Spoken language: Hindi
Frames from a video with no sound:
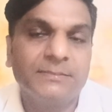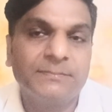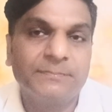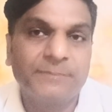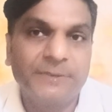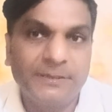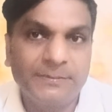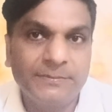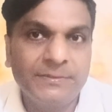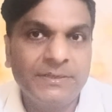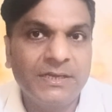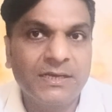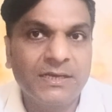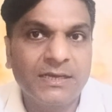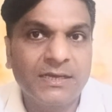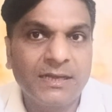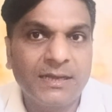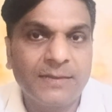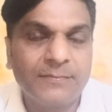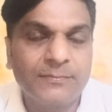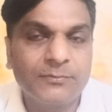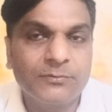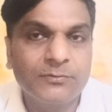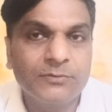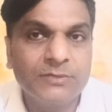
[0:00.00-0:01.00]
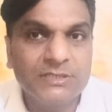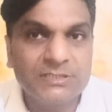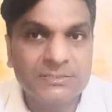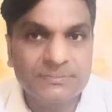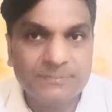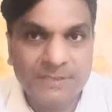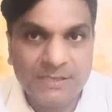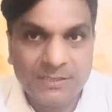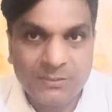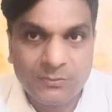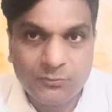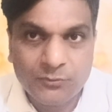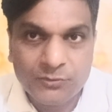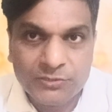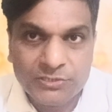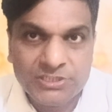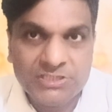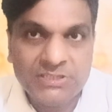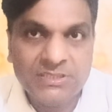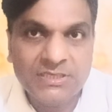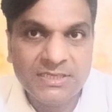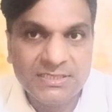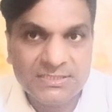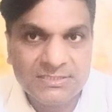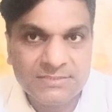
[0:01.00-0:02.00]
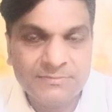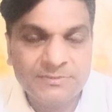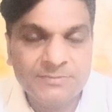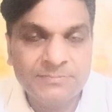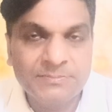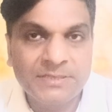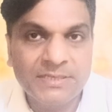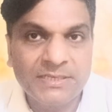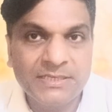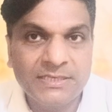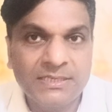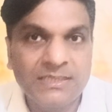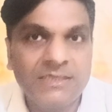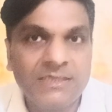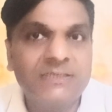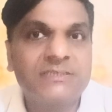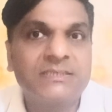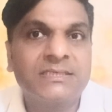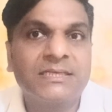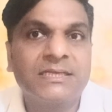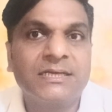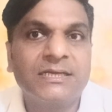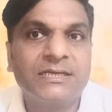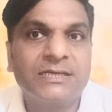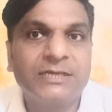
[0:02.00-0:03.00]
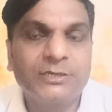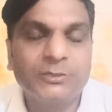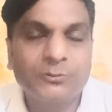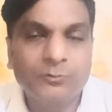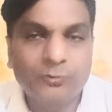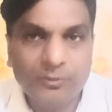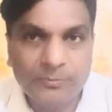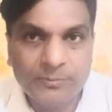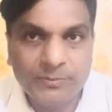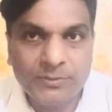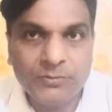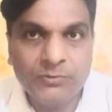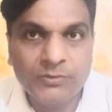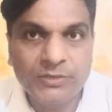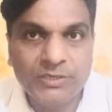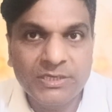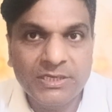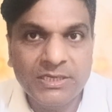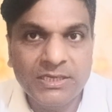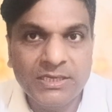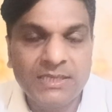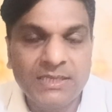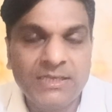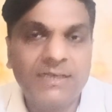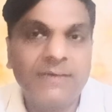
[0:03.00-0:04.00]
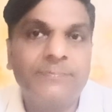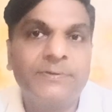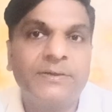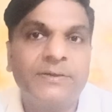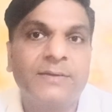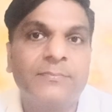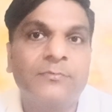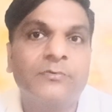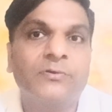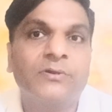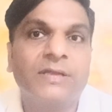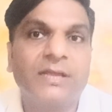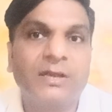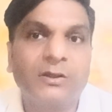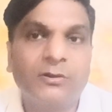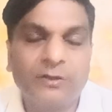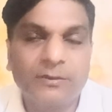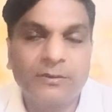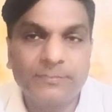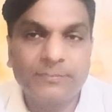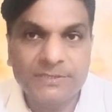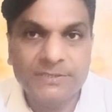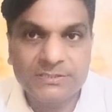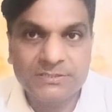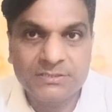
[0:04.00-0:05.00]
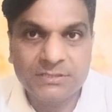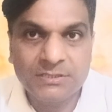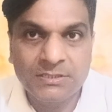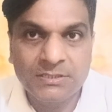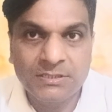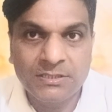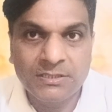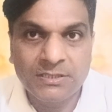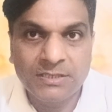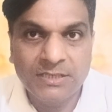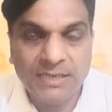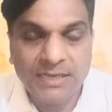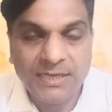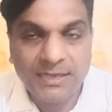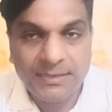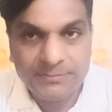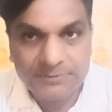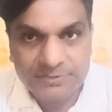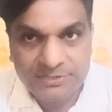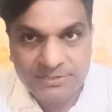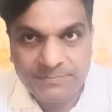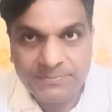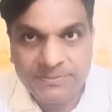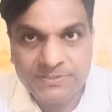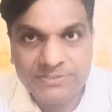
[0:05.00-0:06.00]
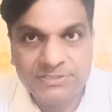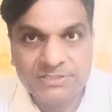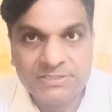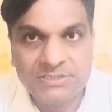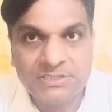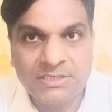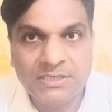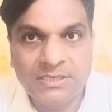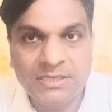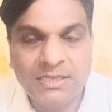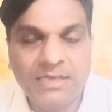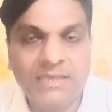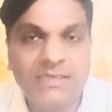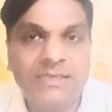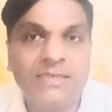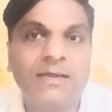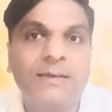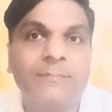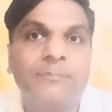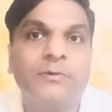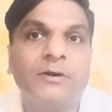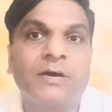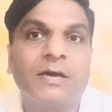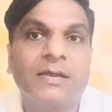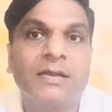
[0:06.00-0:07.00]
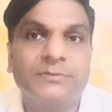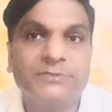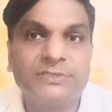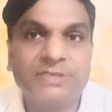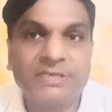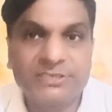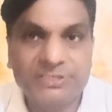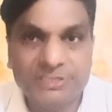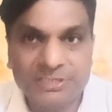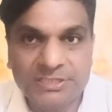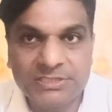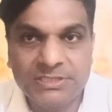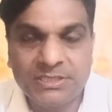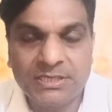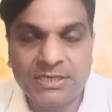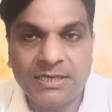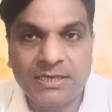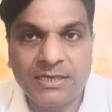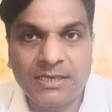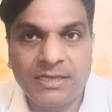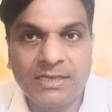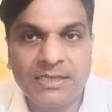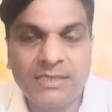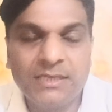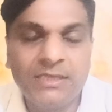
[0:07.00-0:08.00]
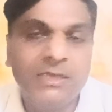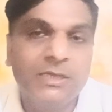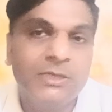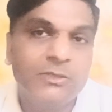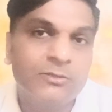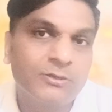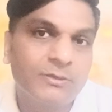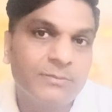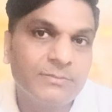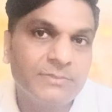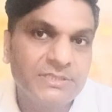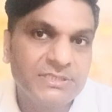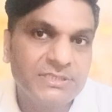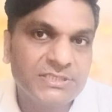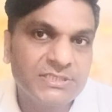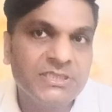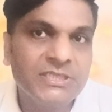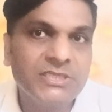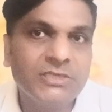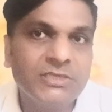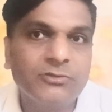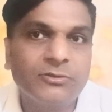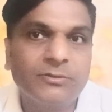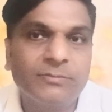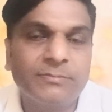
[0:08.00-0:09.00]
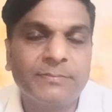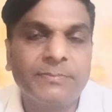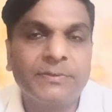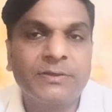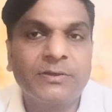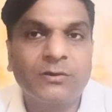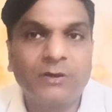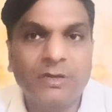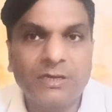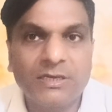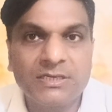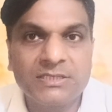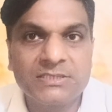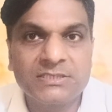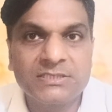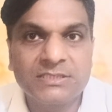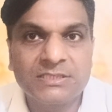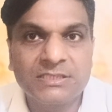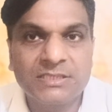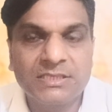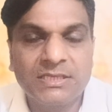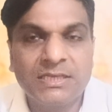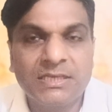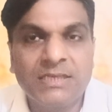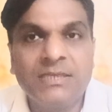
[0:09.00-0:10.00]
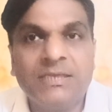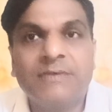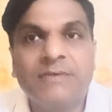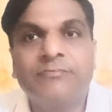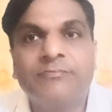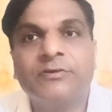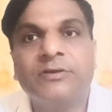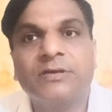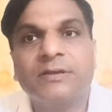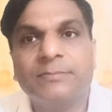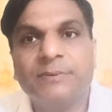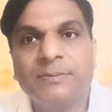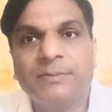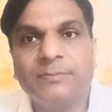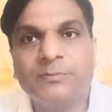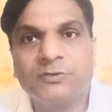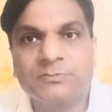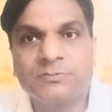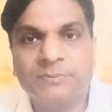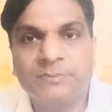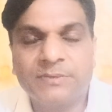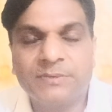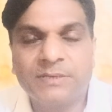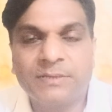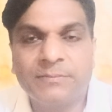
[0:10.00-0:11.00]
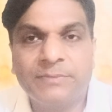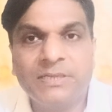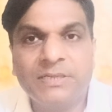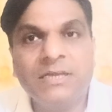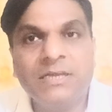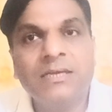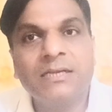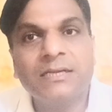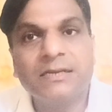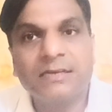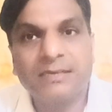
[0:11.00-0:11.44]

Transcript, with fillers: फिर भी अगर आपको इसमें अगर कोई चीज़ ना समझ में आई है इसके रिलेटेड कोई भी क्वेरी है या फिर आपको नया ऑर्डर नया आरबीजी परचेज करना है या आपको आरबीजी एक्सचेंज कराना है तो आप नीचे दिए नंबर पर कॉल कर सकते हैं या फिर कमेंट बॉक्स में भी कमेंट